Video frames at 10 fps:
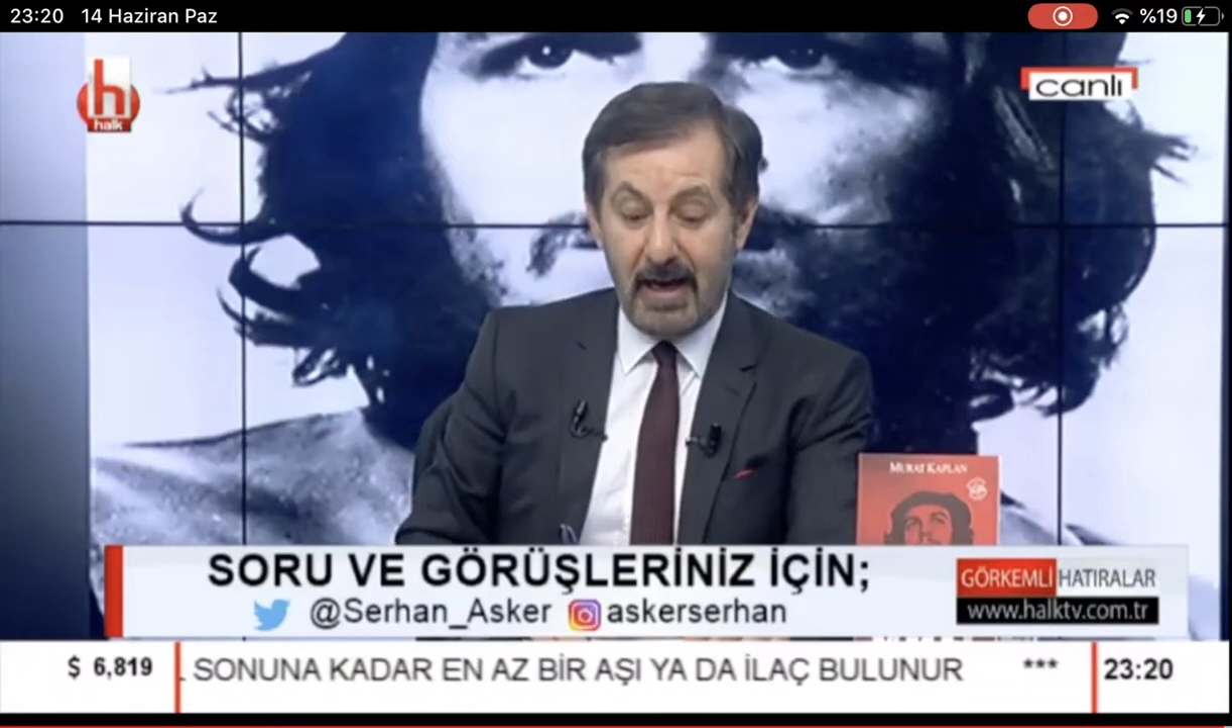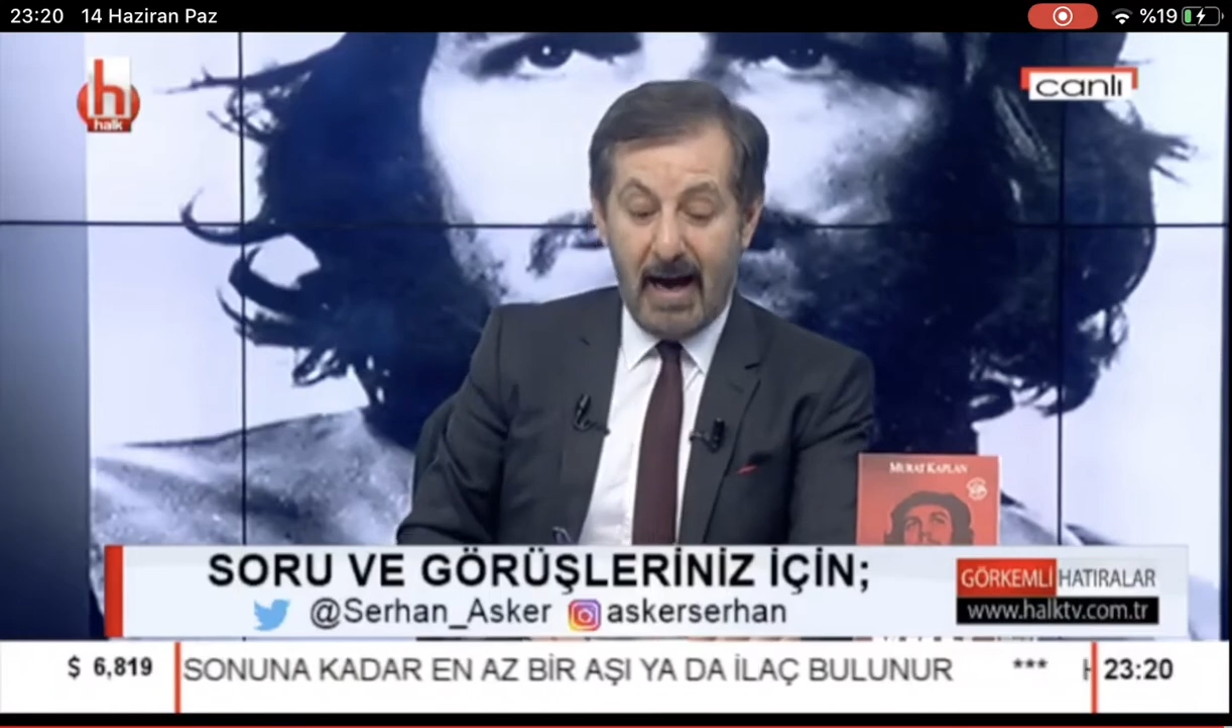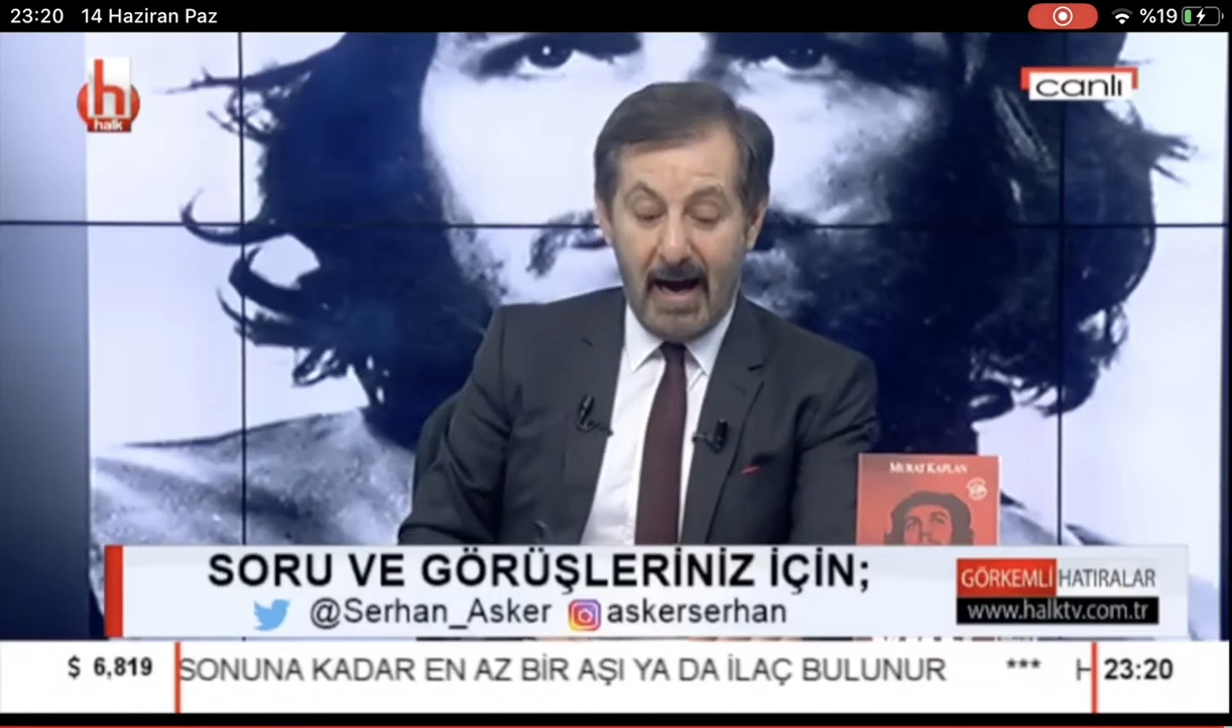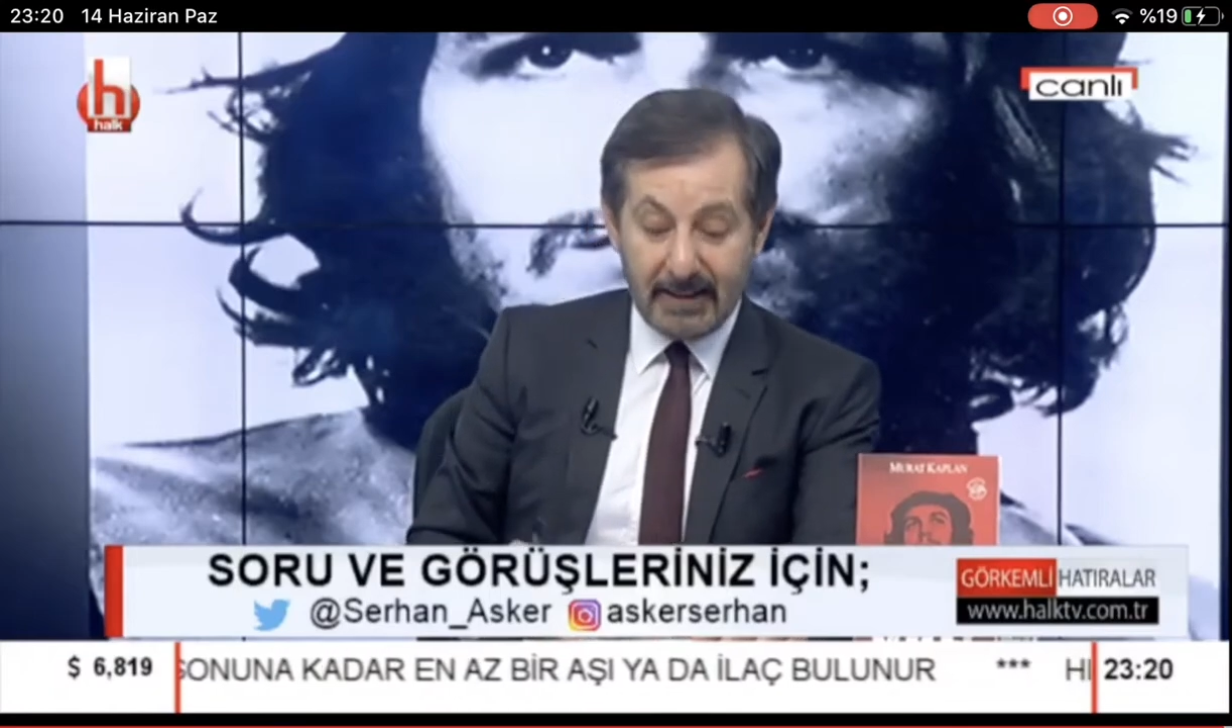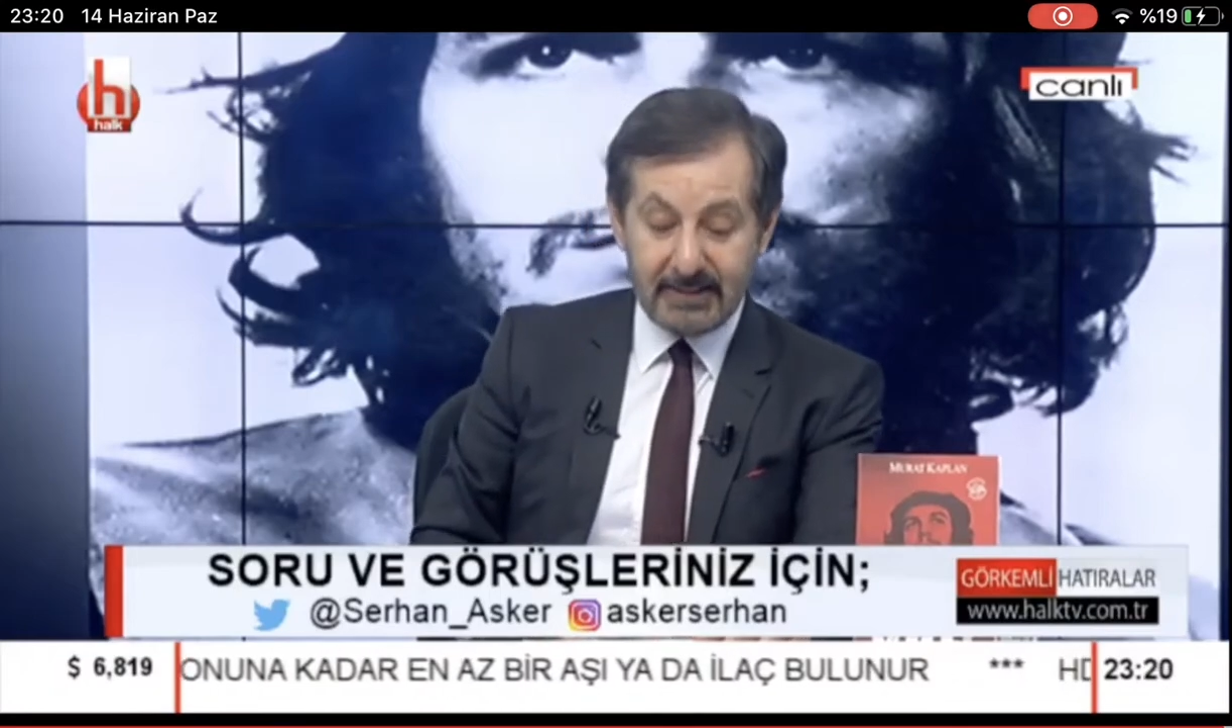
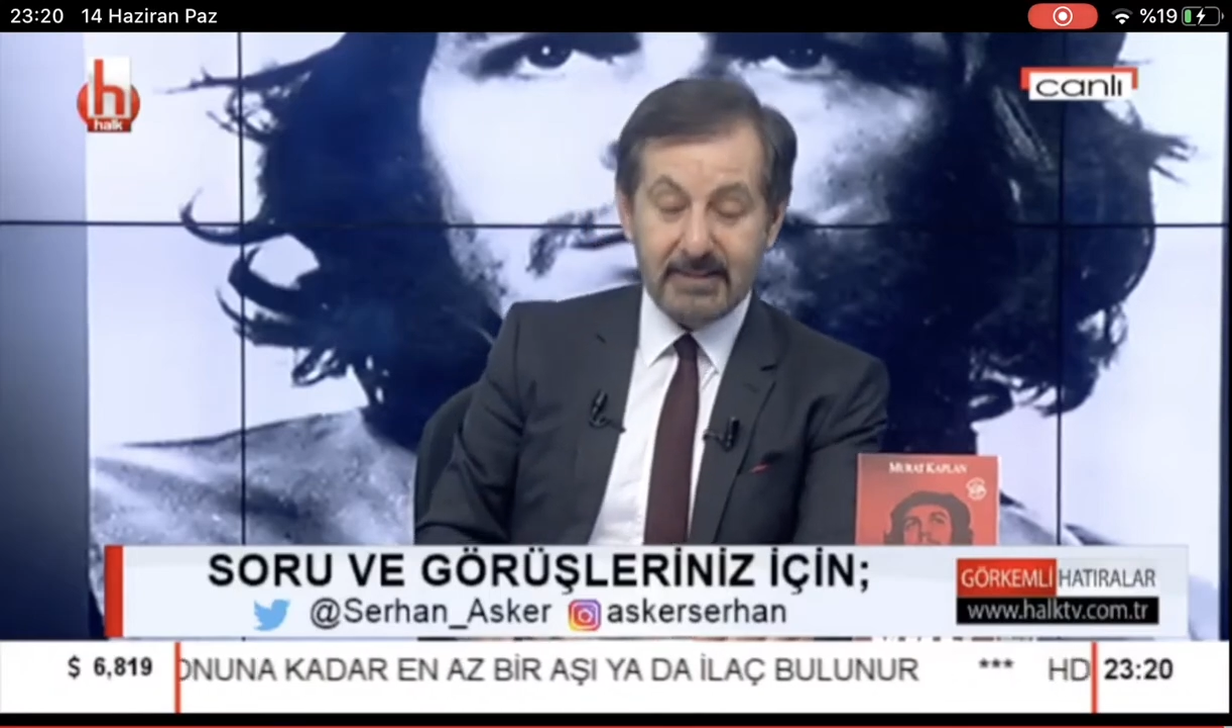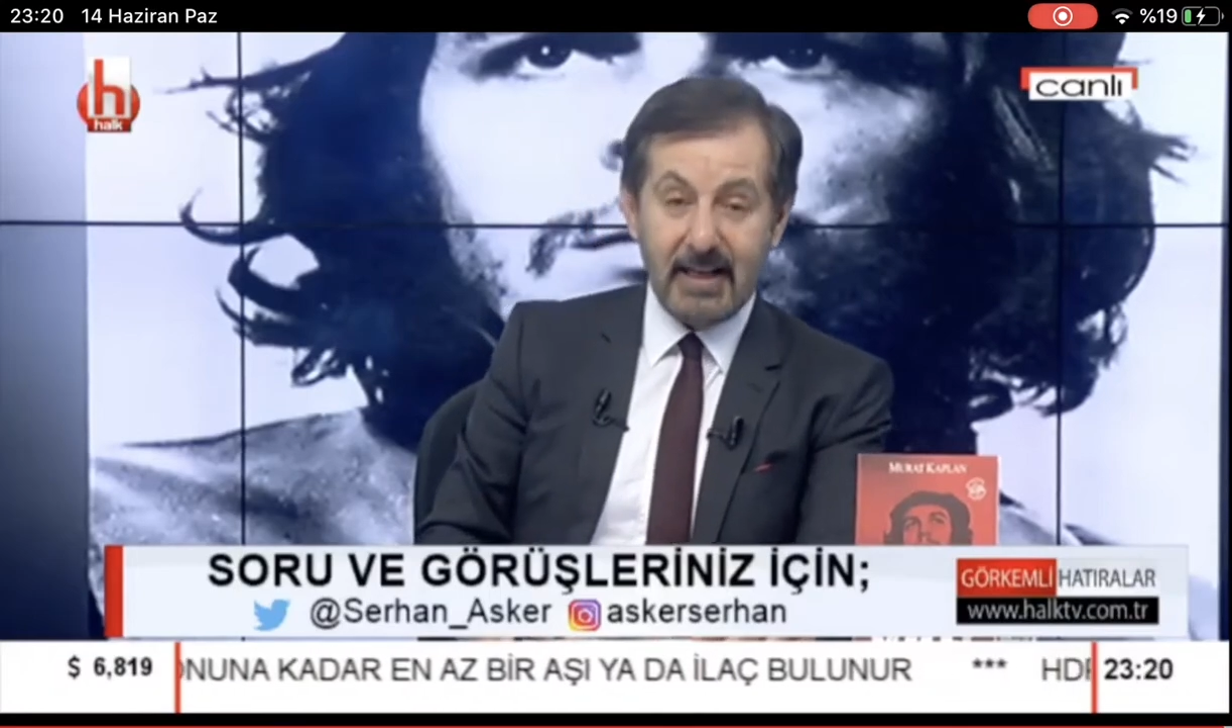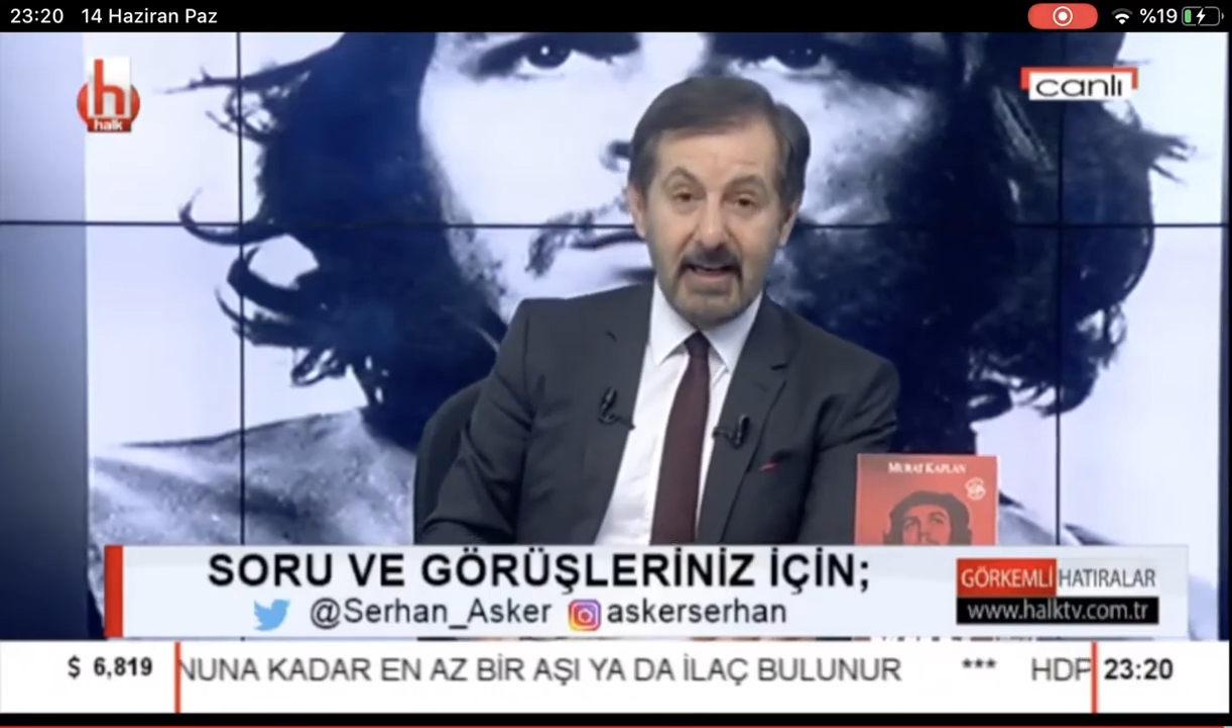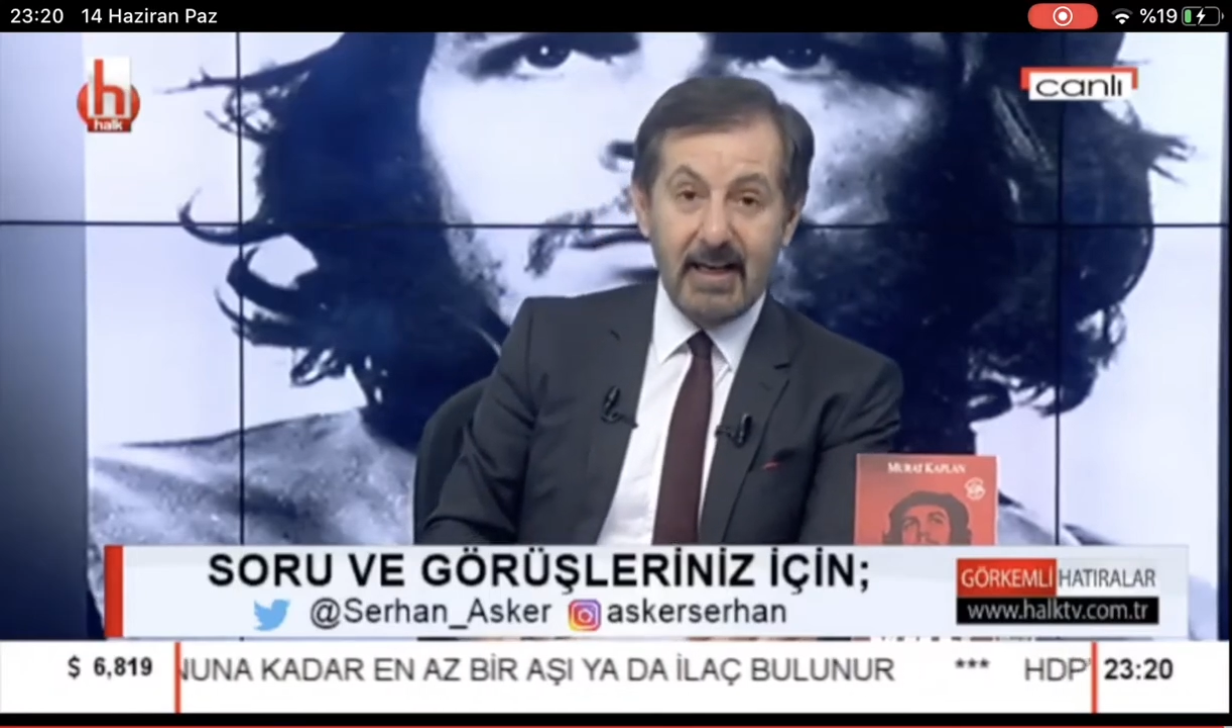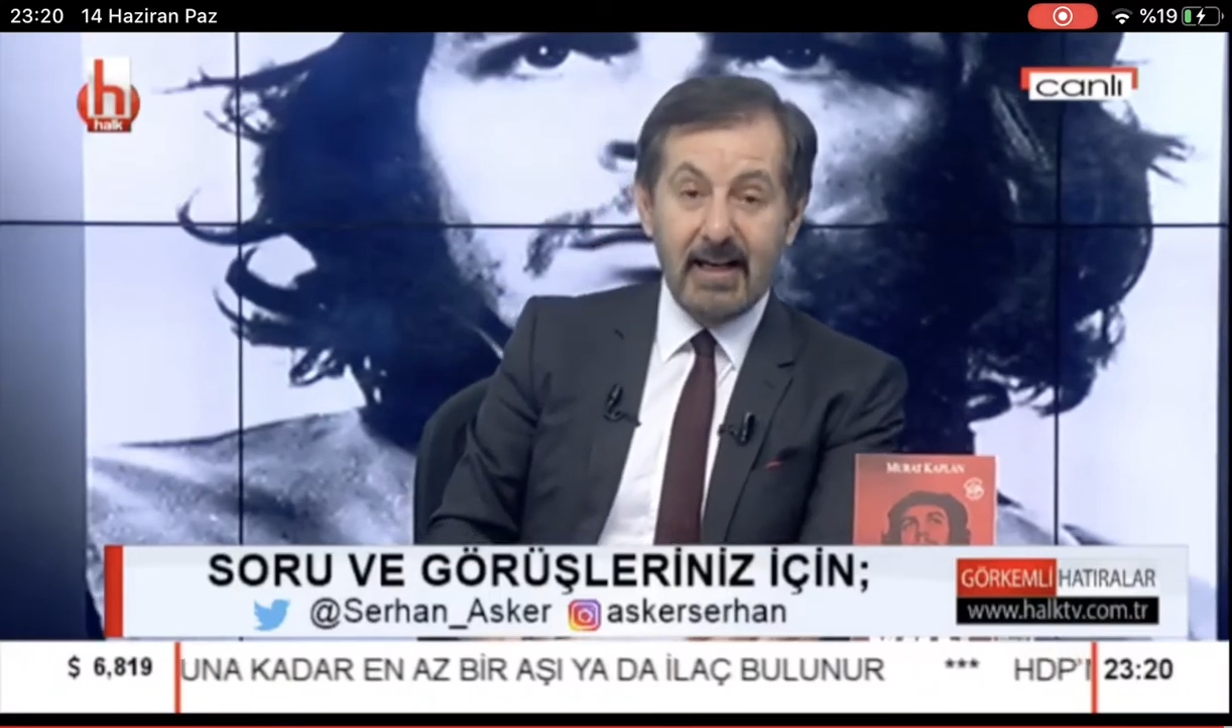
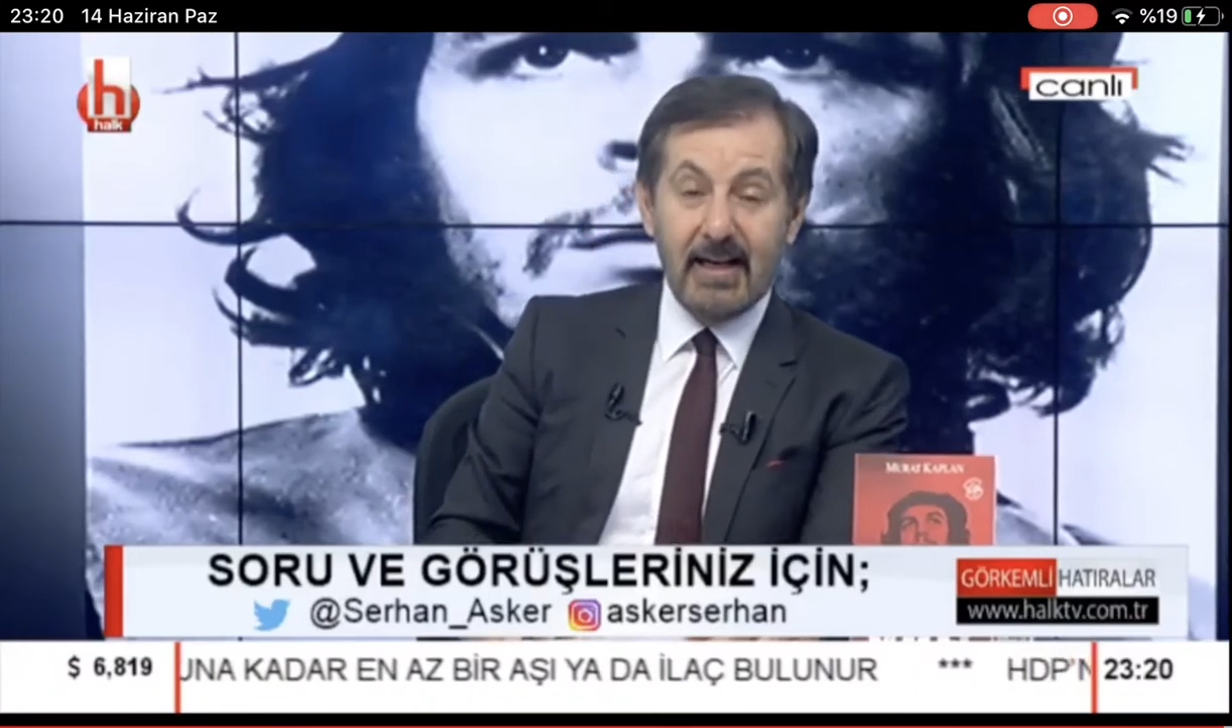Hasta